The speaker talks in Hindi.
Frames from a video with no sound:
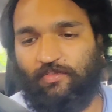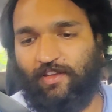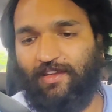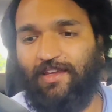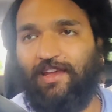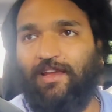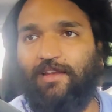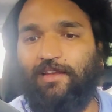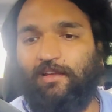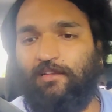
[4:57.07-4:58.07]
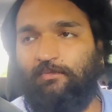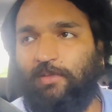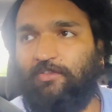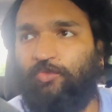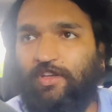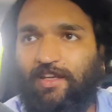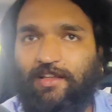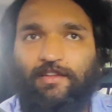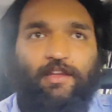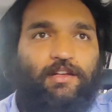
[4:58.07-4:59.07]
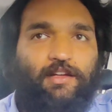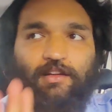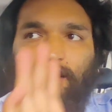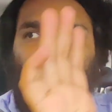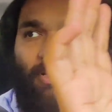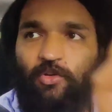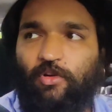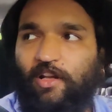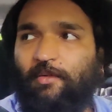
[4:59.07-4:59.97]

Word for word: सही है लेकिन बस वही है देख कर काम करोगे